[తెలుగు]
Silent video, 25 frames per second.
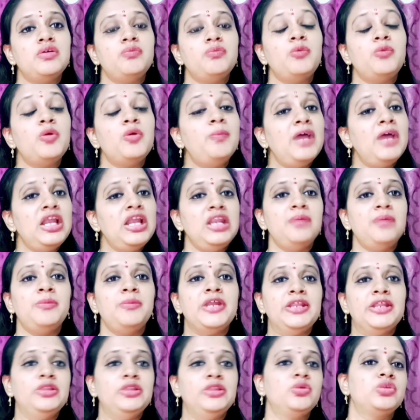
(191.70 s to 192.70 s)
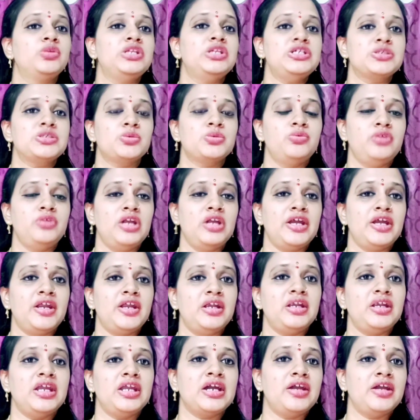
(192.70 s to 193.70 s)
మొబైల్ నెంబర్ ఎందుకు
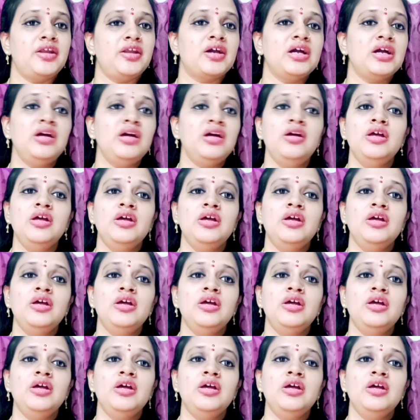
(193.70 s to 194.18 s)
తీసుకుంటున్నారంటే కనుక